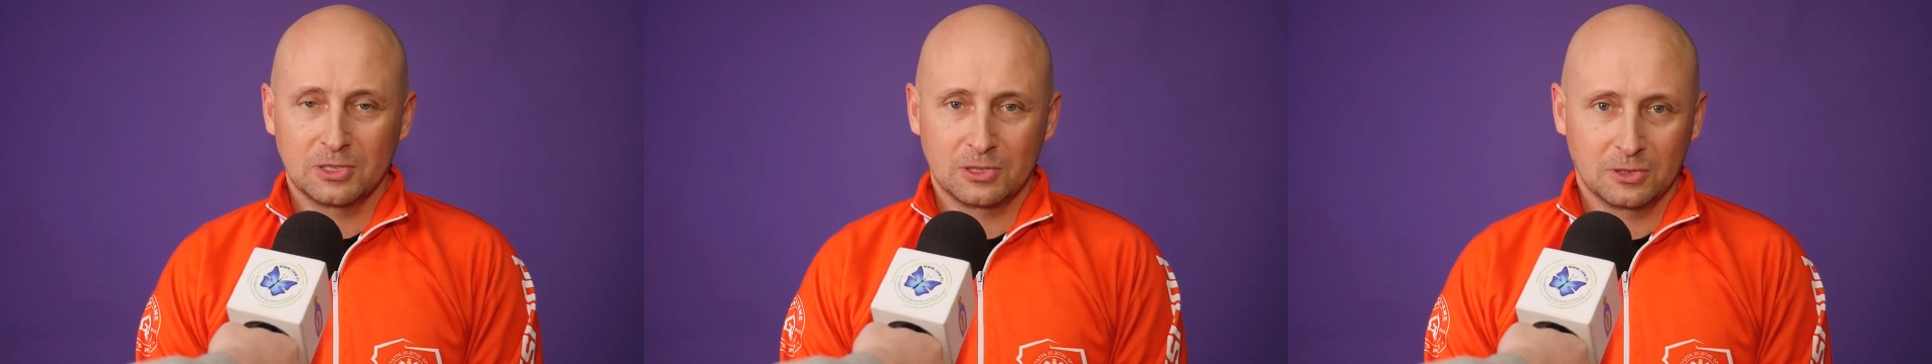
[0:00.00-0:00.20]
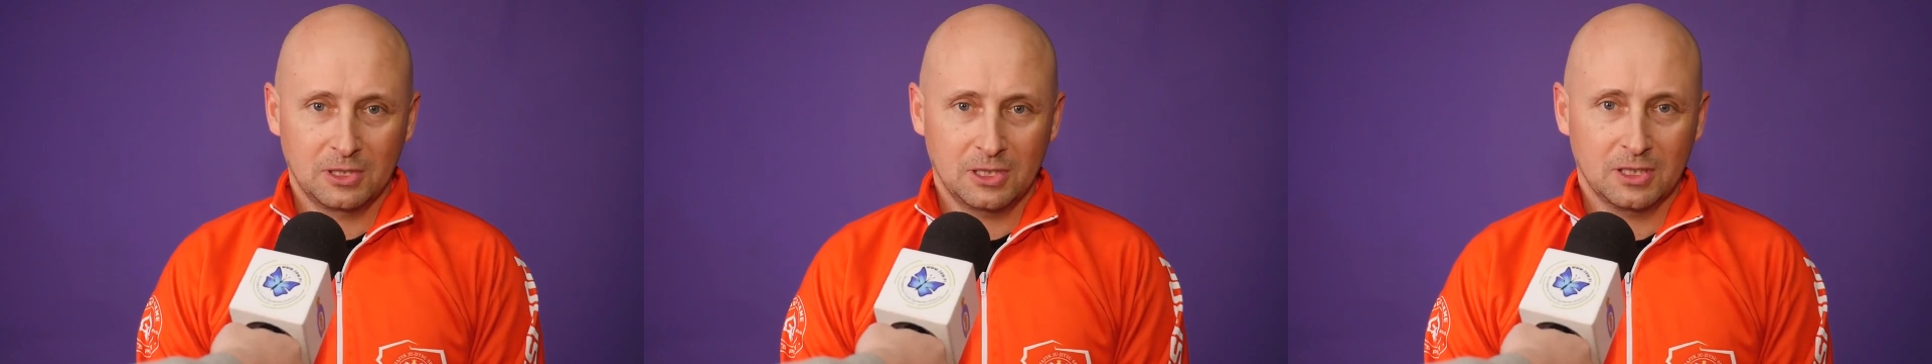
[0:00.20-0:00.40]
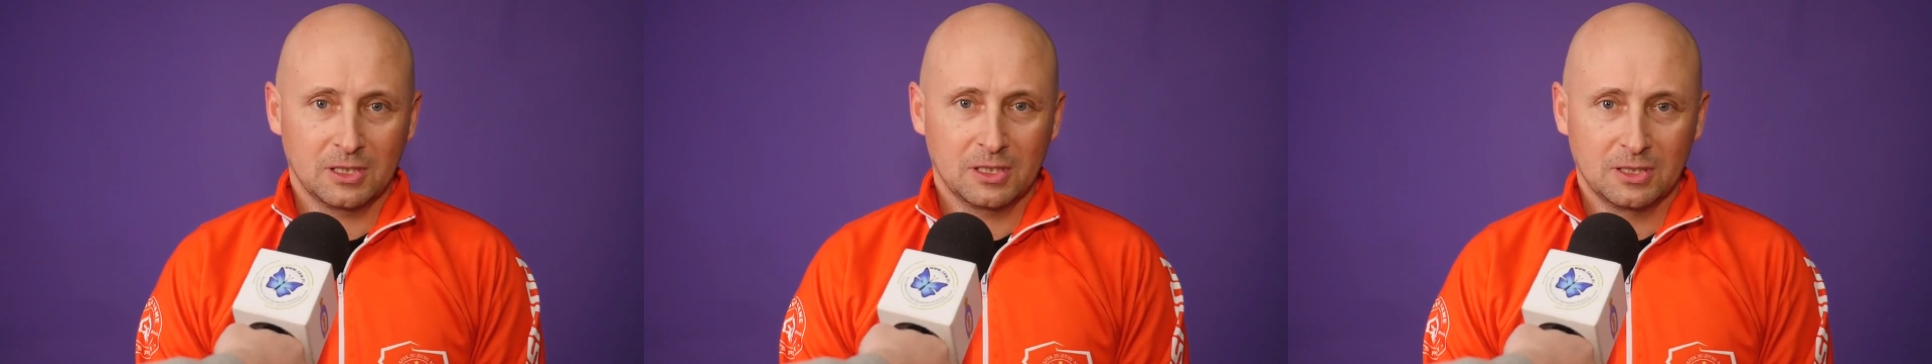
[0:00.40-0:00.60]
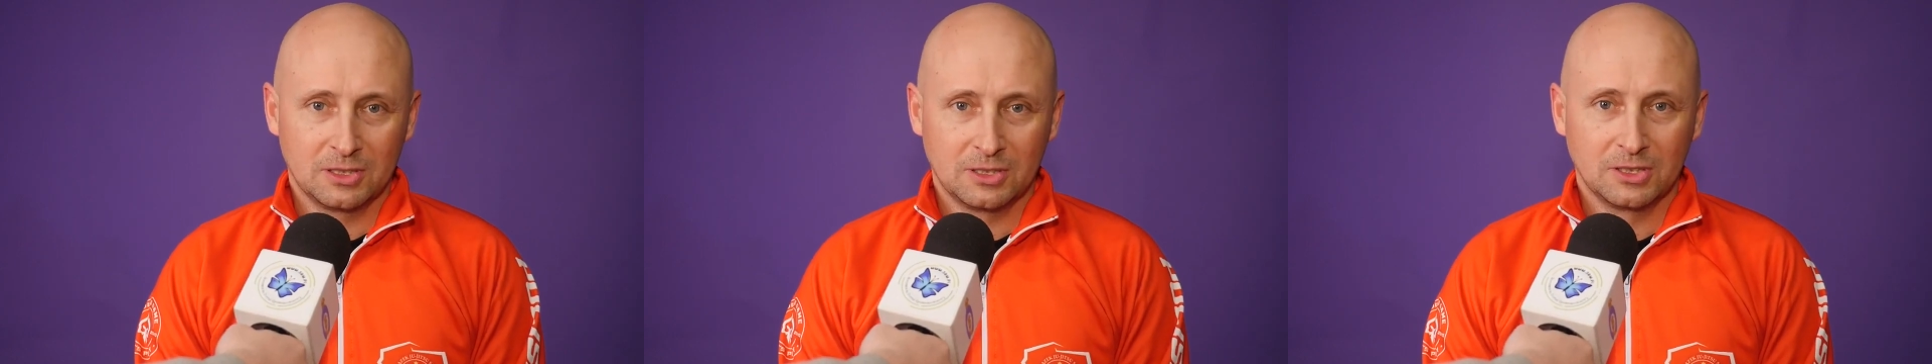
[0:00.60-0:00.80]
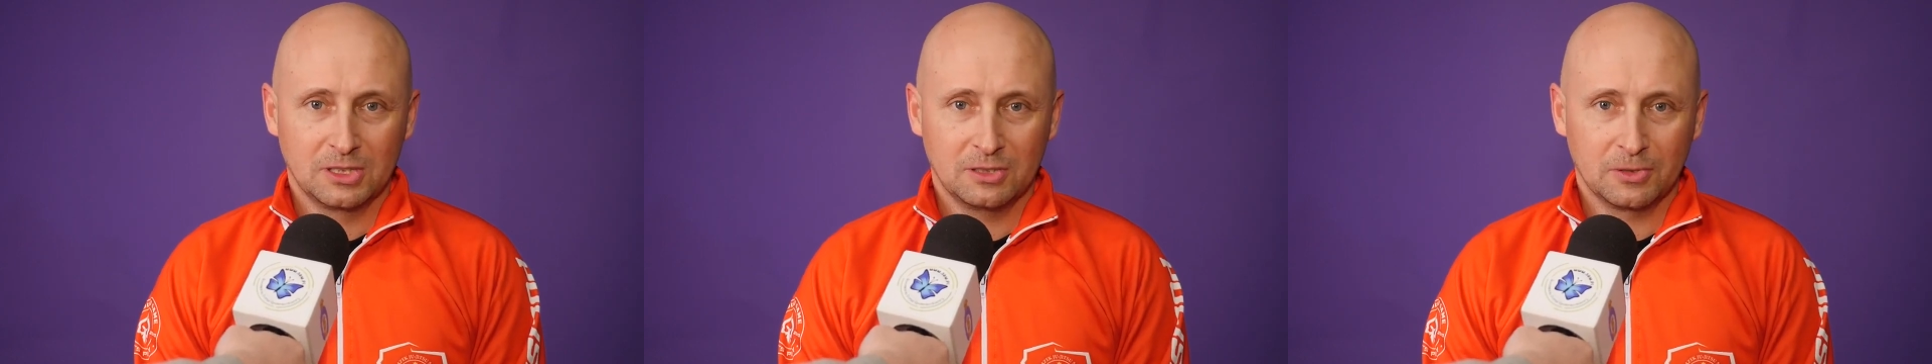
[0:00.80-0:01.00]
wysokie
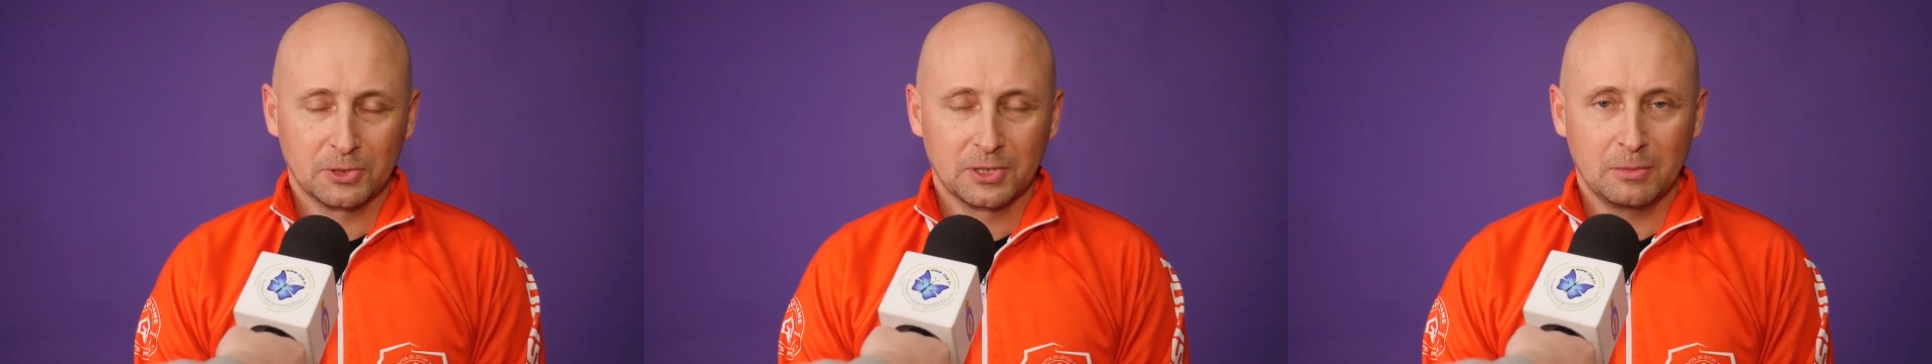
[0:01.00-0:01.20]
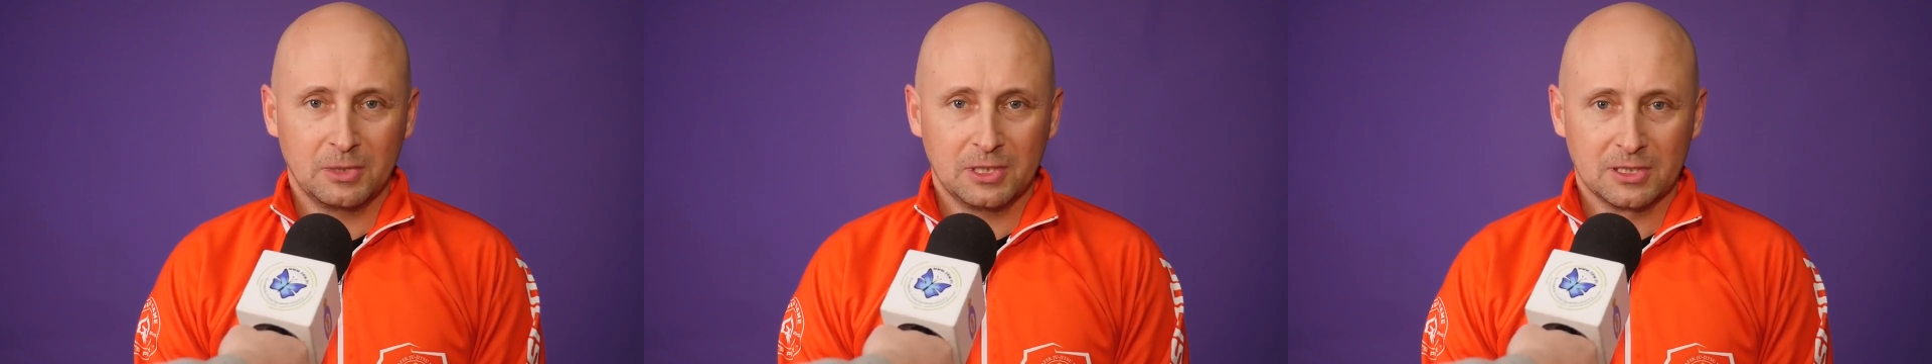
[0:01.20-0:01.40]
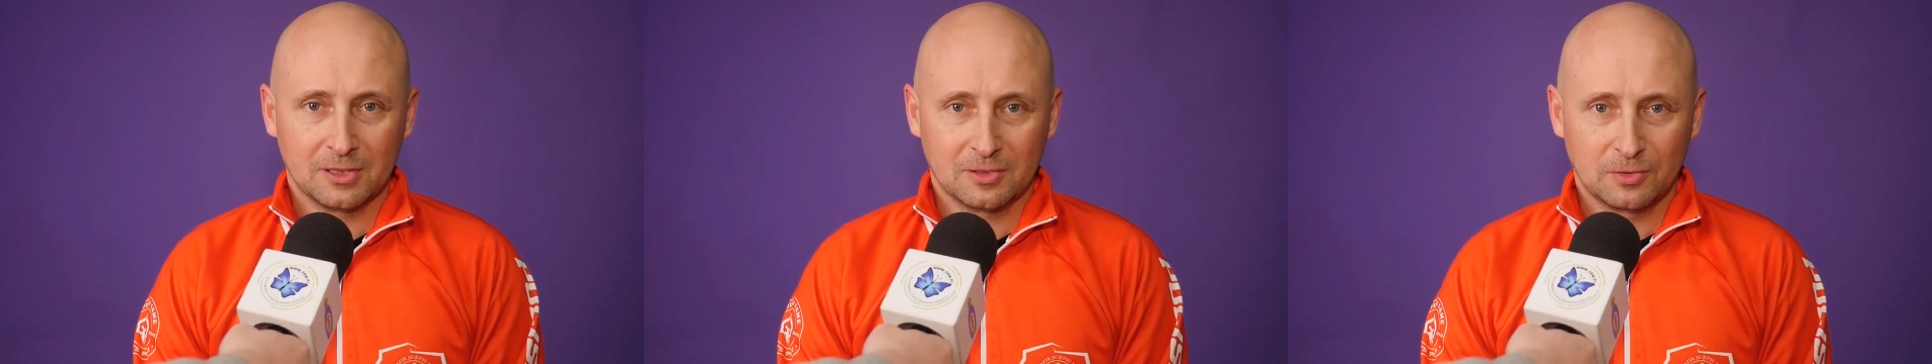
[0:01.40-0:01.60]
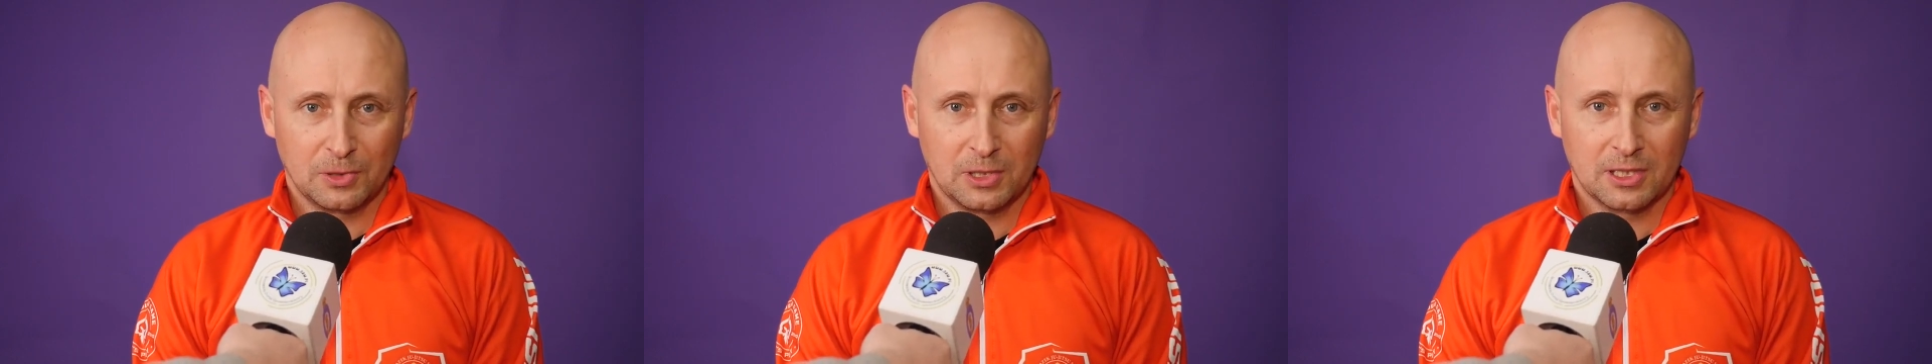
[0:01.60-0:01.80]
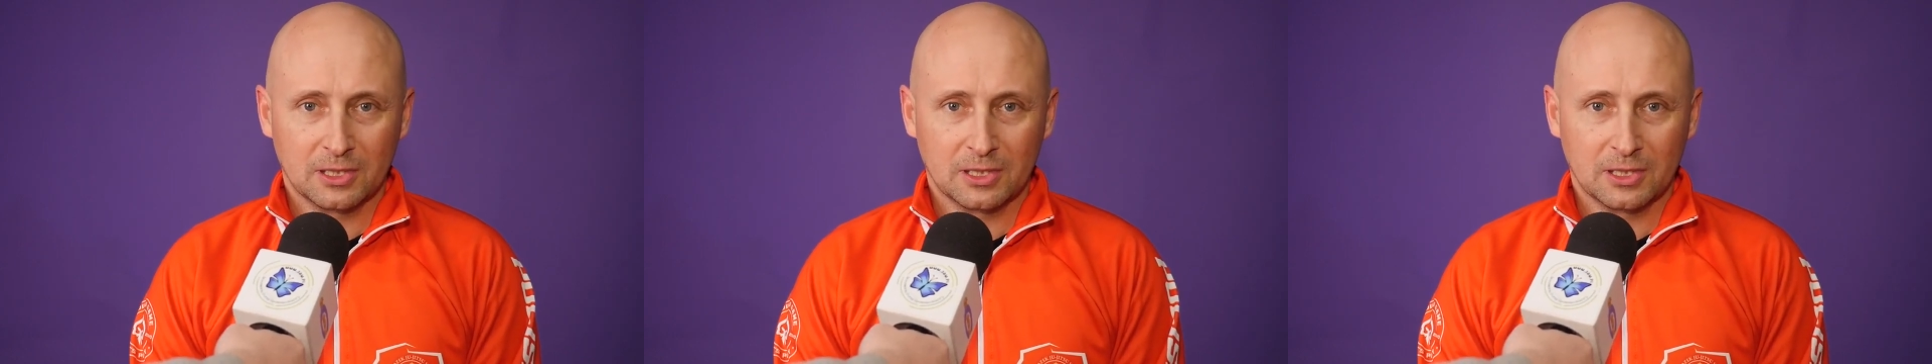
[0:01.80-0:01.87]
dziewiąte miejsca w swoich